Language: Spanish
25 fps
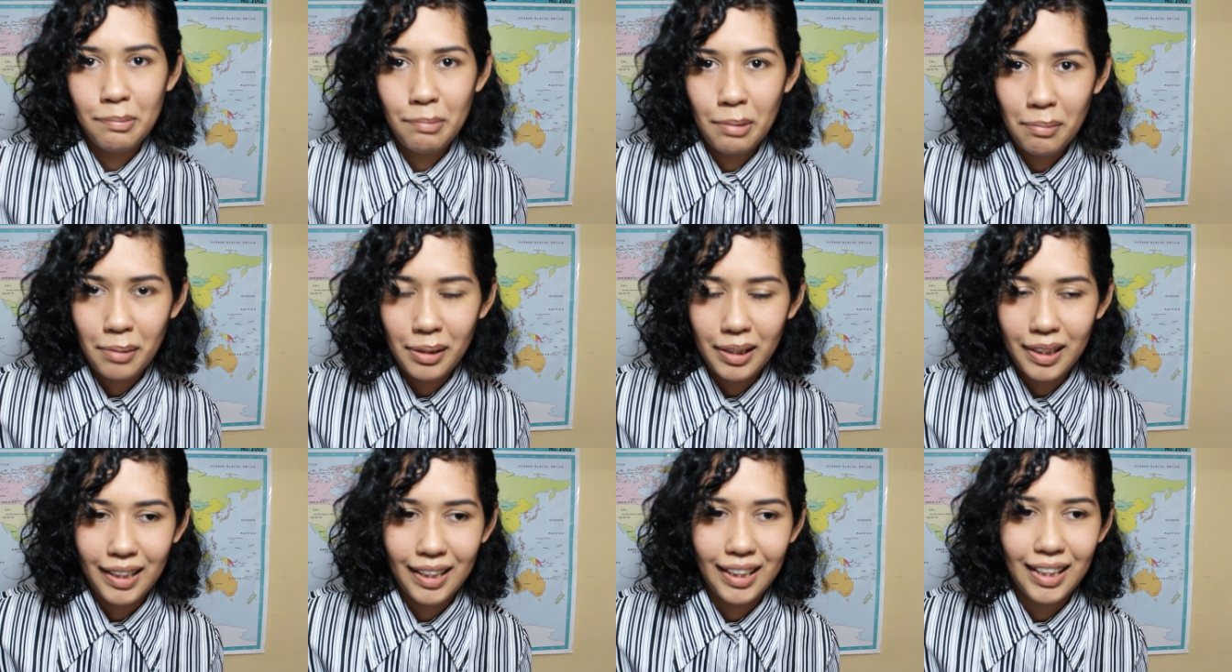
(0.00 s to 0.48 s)

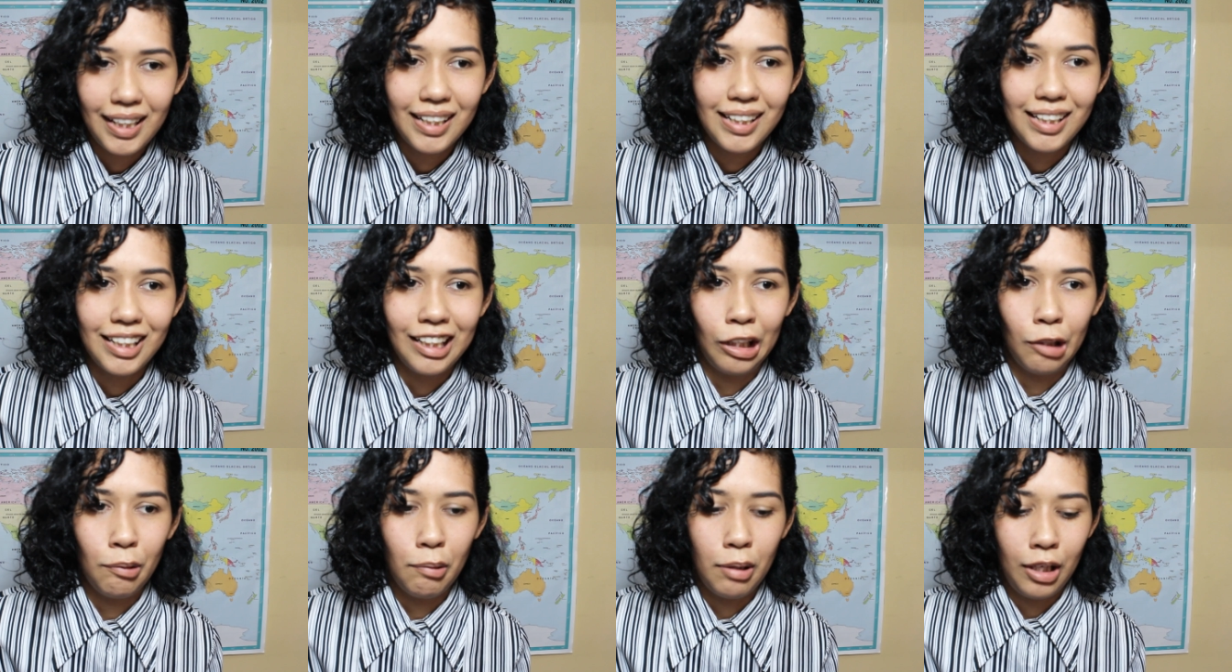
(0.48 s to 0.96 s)
misma manera
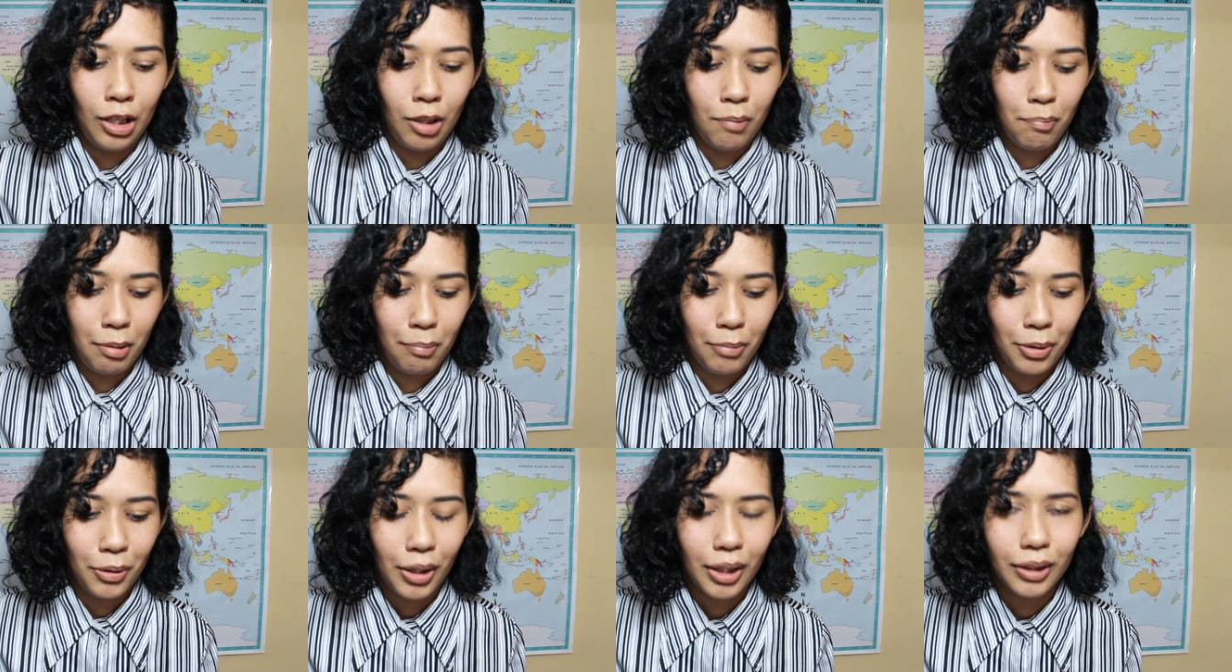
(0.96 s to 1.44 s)
y lo, en
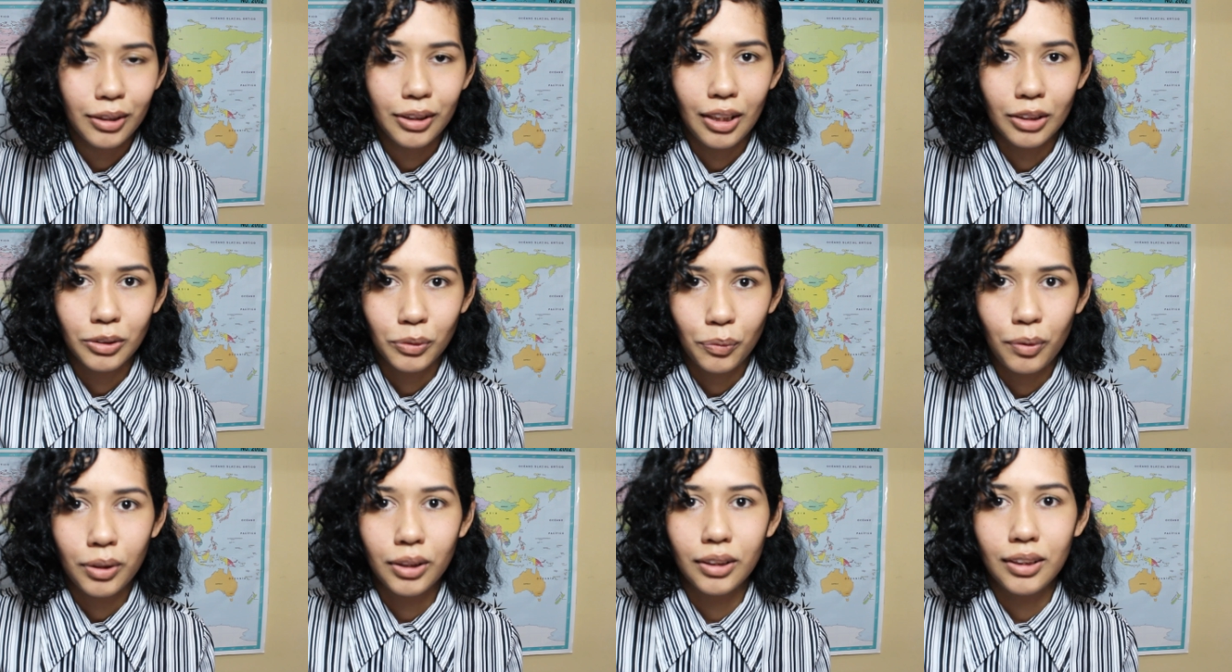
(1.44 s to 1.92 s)
lo primero que
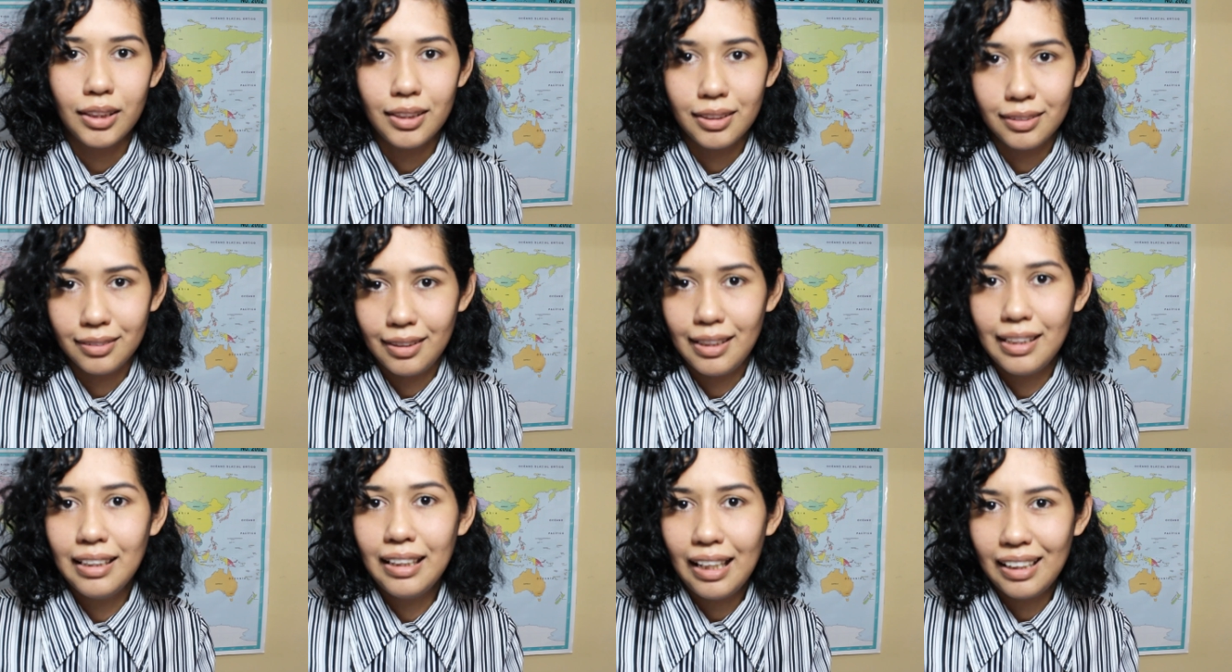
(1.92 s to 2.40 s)
te das cuenta
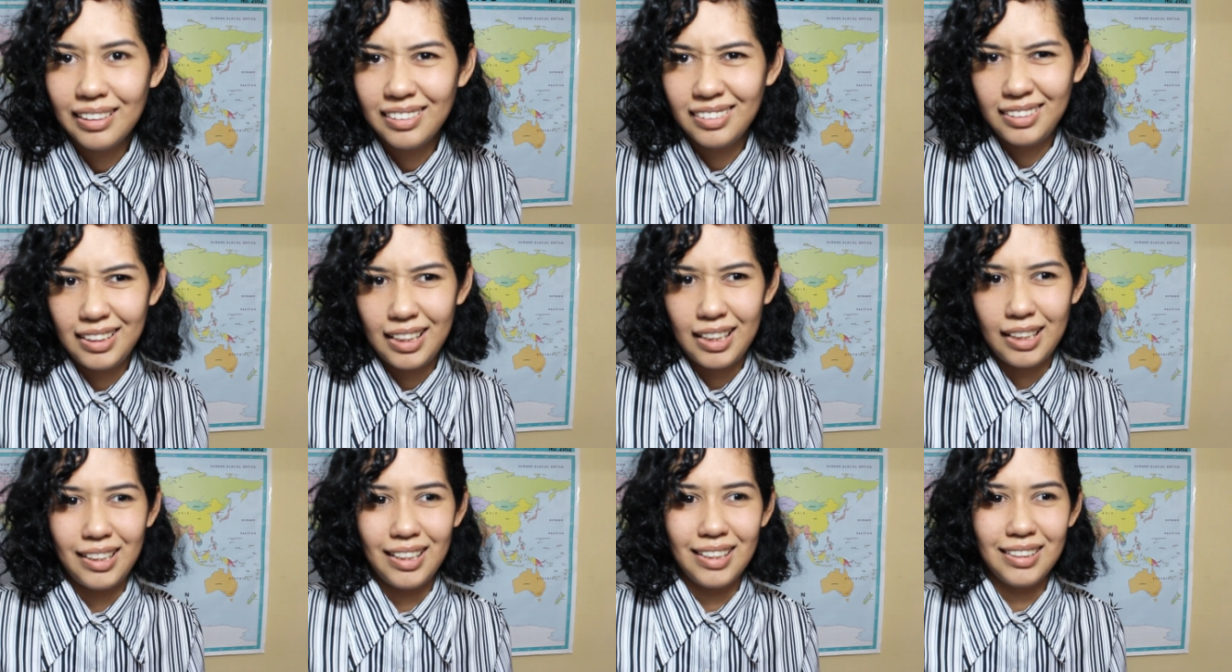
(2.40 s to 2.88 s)
es en las
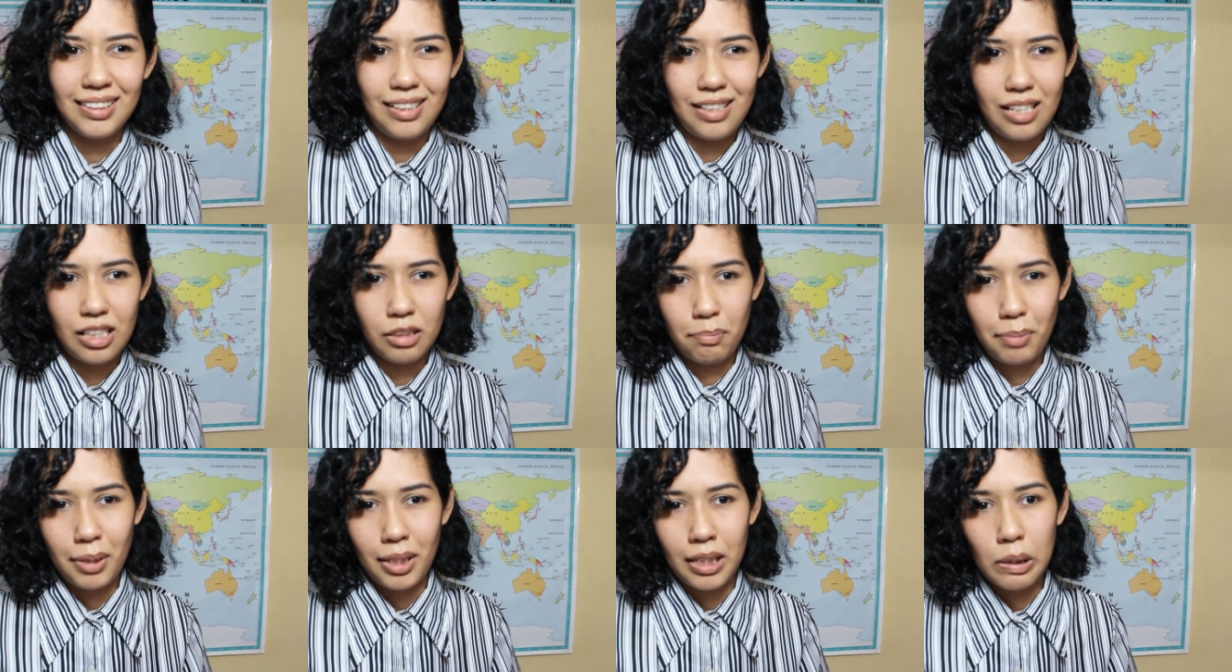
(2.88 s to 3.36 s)
series,
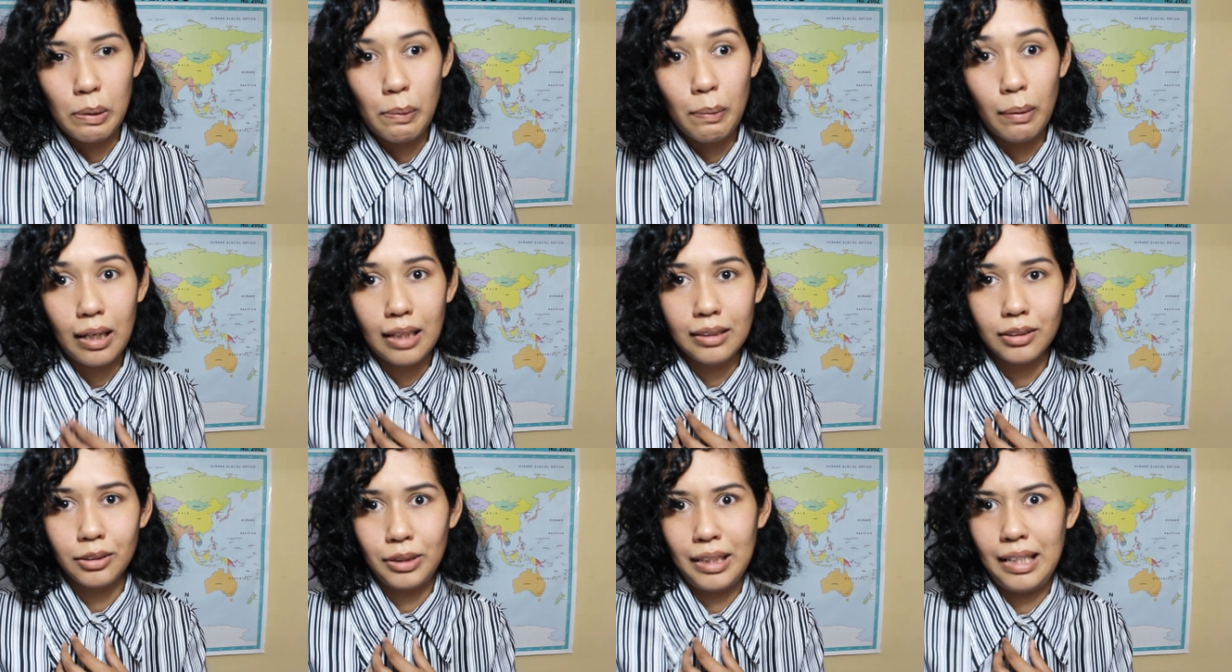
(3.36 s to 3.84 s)
en las
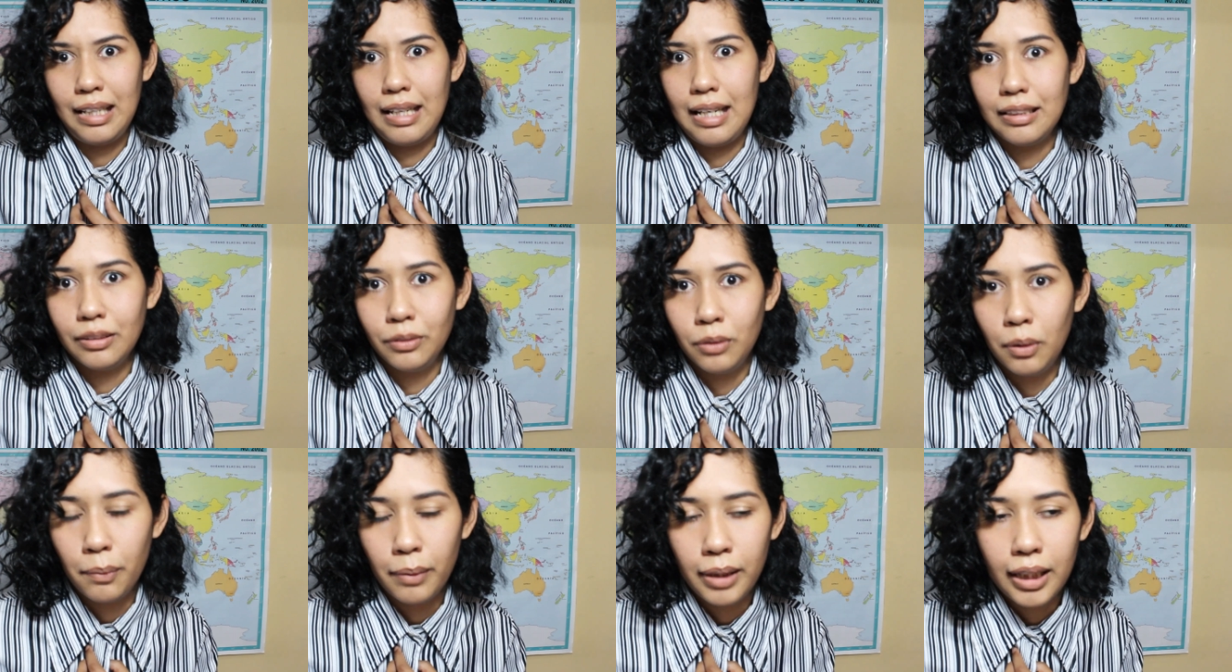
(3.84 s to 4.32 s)
películas, en
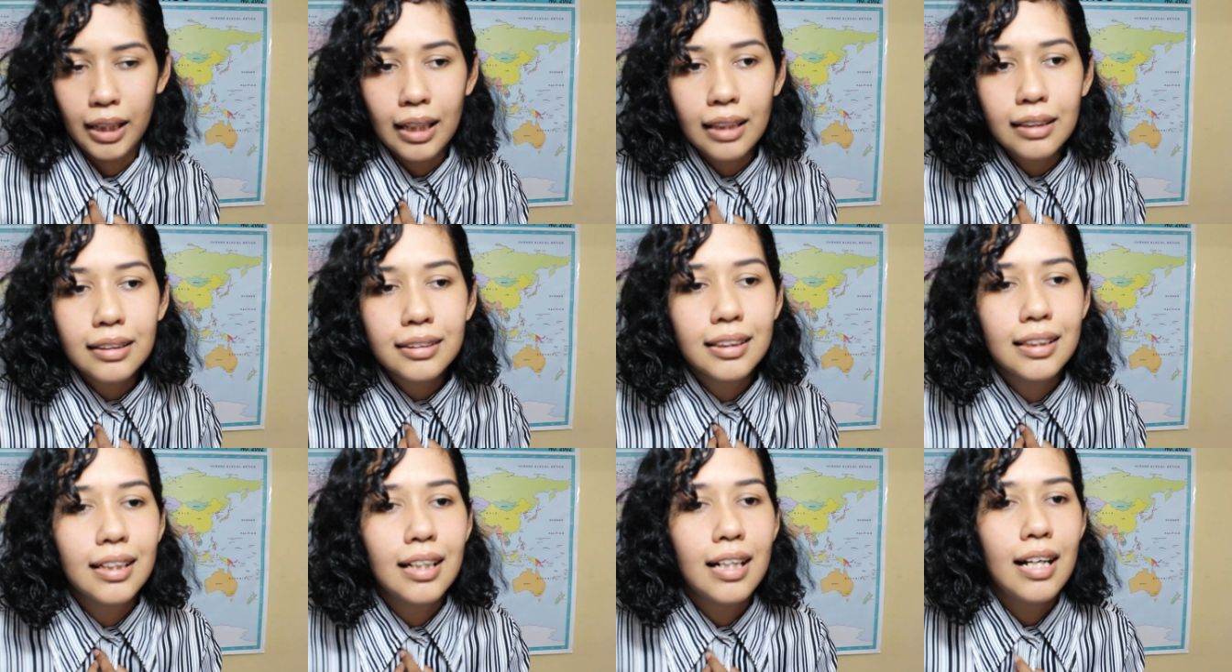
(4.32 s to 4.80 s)
las
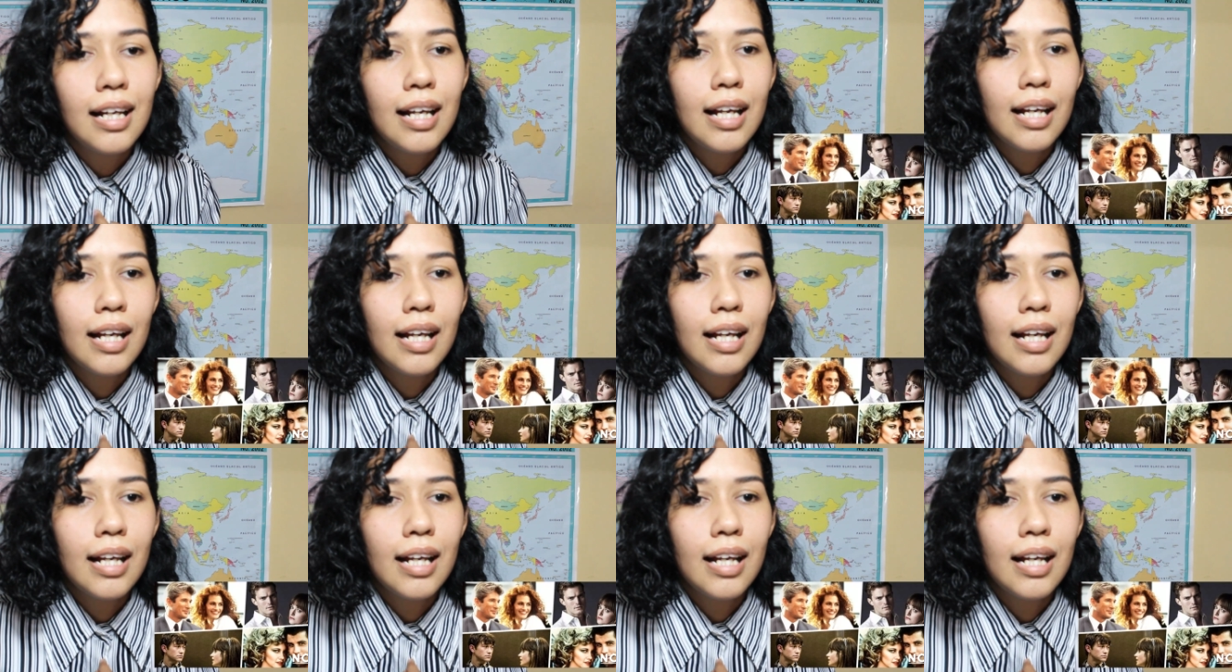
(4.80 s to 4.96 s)
novelas